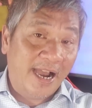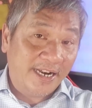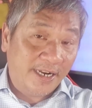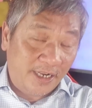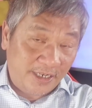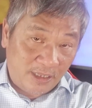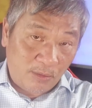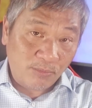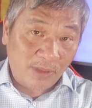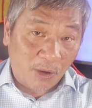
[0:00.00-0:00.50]

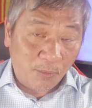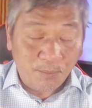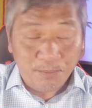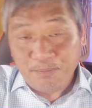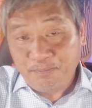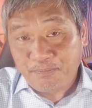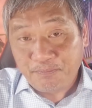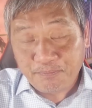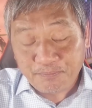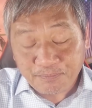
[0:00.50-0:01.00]
đời tổng thống
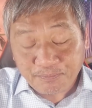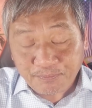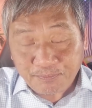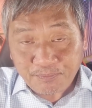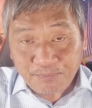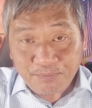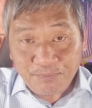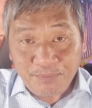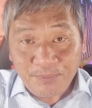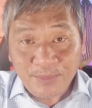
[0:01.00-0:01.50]

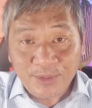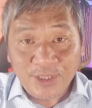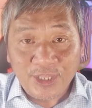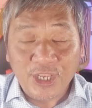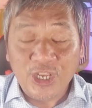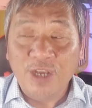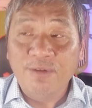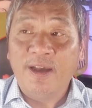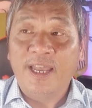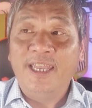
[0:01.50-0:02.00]

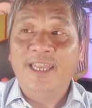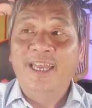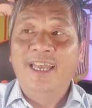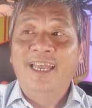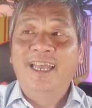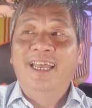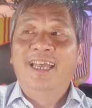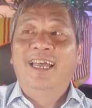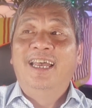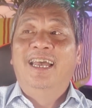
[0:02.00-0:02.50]
thì quý vị
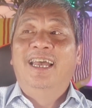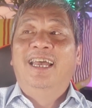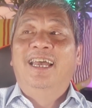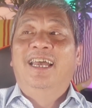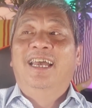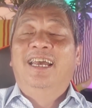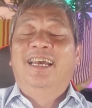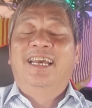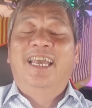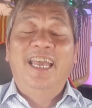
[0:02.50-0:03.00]

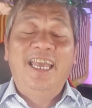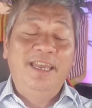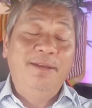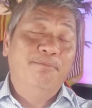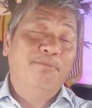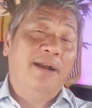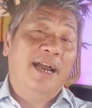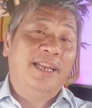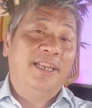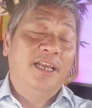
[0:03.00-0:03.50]
khi
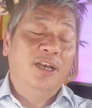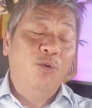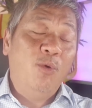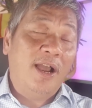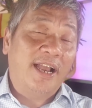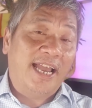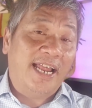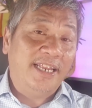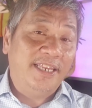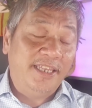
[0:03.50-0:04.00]
mà nữ
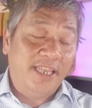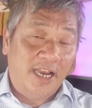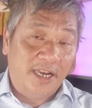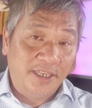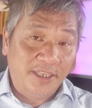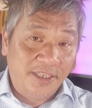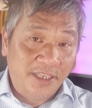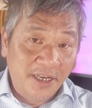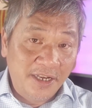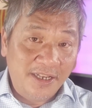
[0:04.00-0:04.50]
hoàng Anh
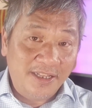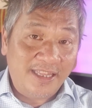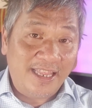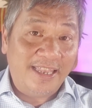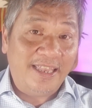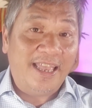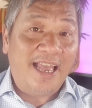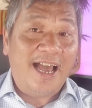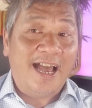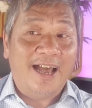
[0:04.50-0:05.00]
nhận chức
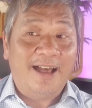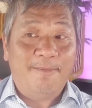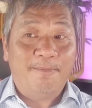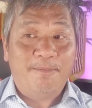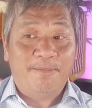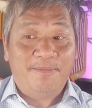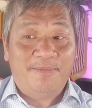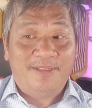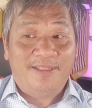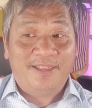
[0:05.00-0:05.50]
thì à,
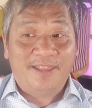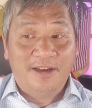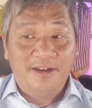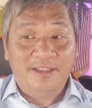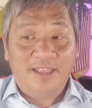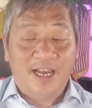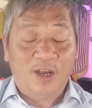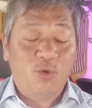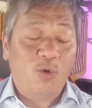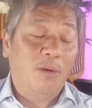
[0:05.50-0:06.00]
từ
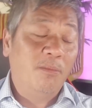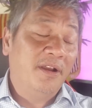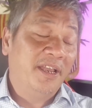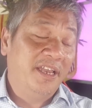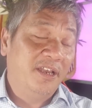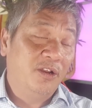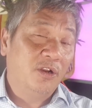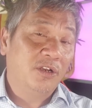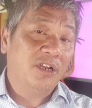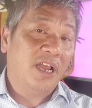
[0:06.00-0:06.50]
thời của ông
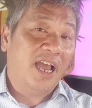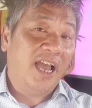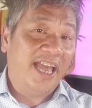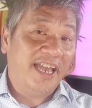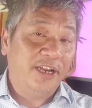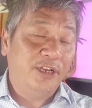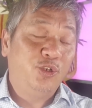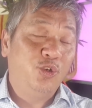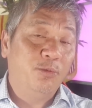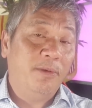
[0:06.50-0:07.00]
Hero
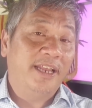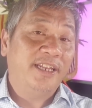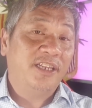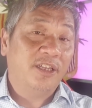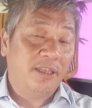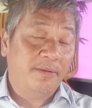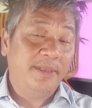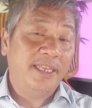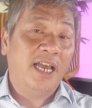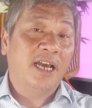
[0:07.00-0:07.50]
Harry Truman cho
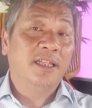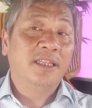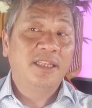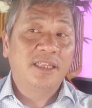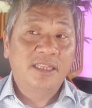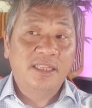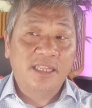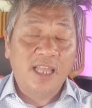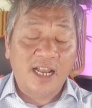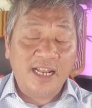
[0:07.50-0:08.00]
tới bây giờ
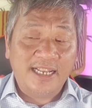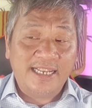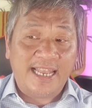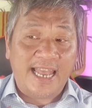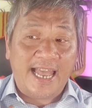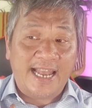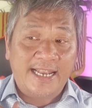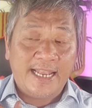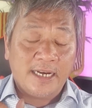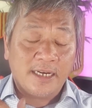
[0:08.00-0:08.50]
tất
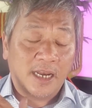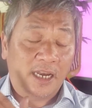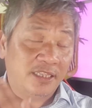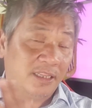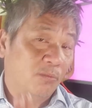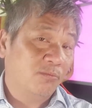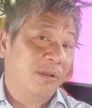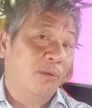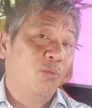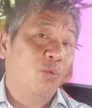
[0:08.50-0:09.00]
cả các đời
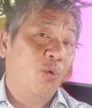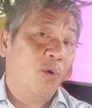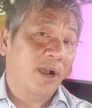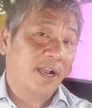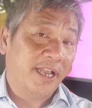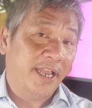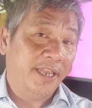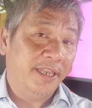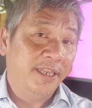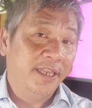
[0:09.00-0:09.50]
tổng thống của Hoa
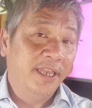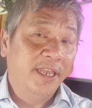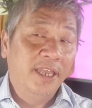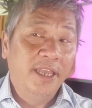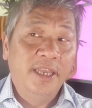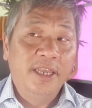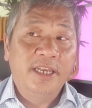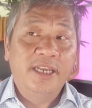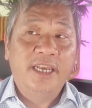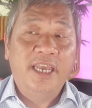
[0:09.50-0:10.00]
Kỳ
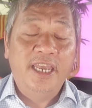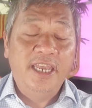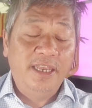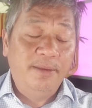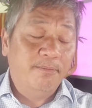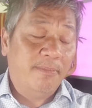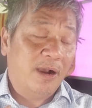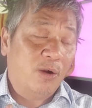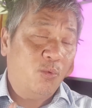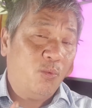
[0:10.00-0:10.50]
khi
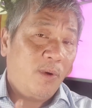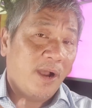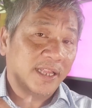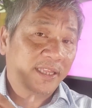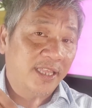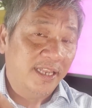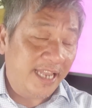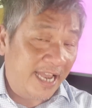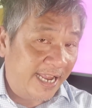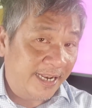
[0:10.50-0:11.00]
mà qua
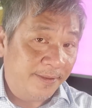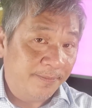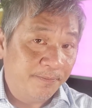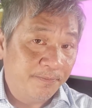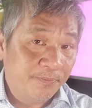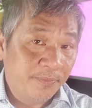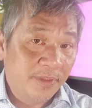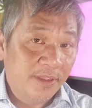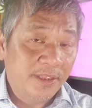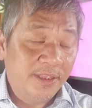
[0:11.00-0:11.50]
tới Anh
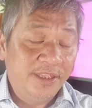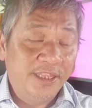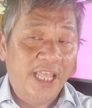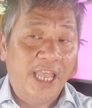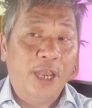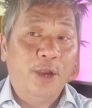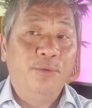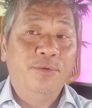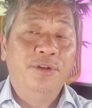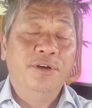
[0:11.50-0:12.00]

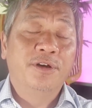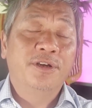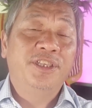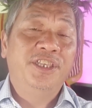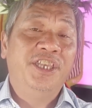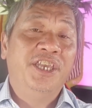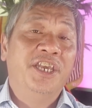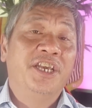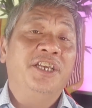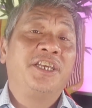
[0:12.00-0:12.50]
đều được
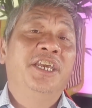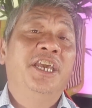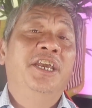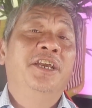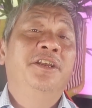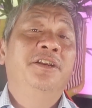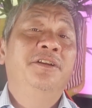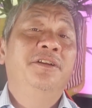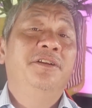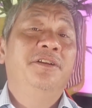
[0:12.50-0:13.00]
diện
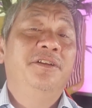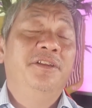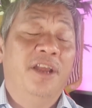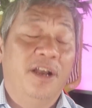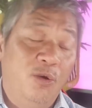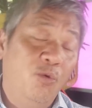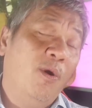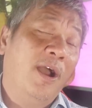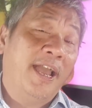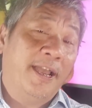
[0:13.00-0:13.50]
kiến
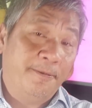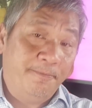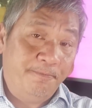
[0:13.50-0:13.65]
nữ hoàng